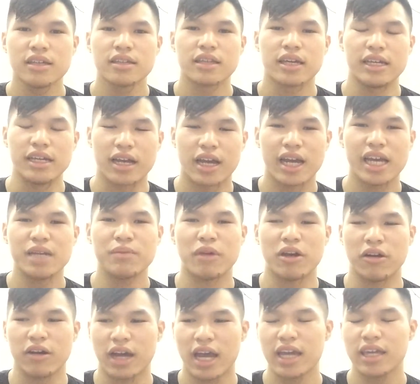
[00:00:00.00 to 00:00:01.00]
Thì khi mà
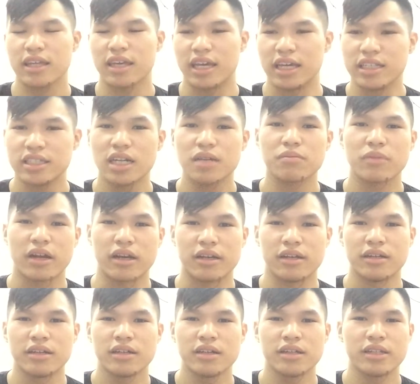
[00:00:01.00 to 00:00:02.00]
người khác chỉ trích mình
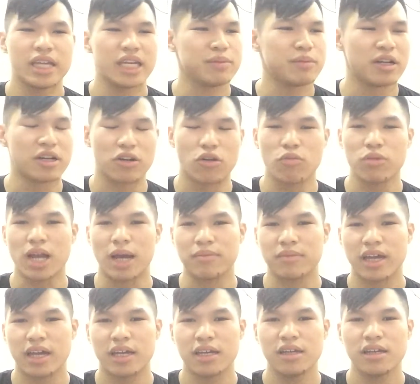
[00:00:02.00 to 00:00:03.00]
thì mình cũng cảm
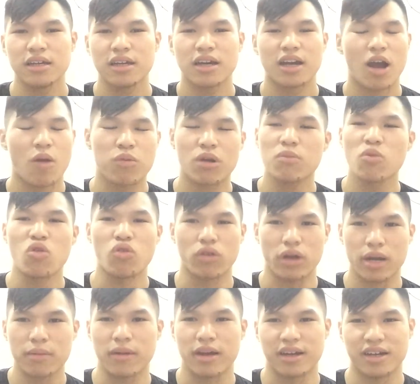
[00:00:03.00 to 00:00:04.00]
thấy không có buồn
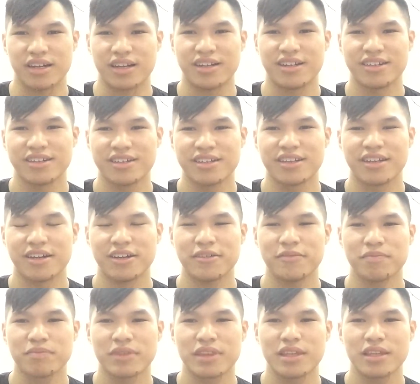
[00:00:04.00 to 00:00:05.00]
các bạn à. Đó
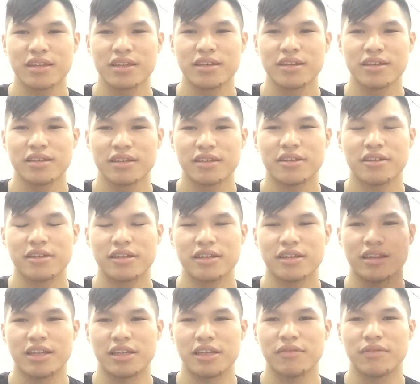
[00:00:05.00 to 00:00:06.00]

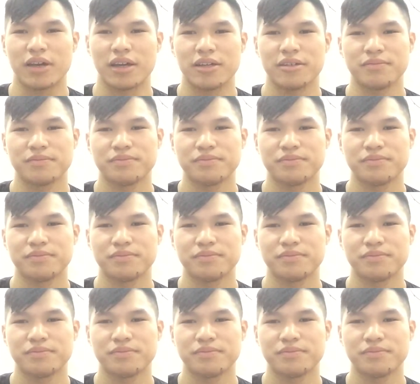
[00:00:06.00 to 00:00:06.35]
là như vậy.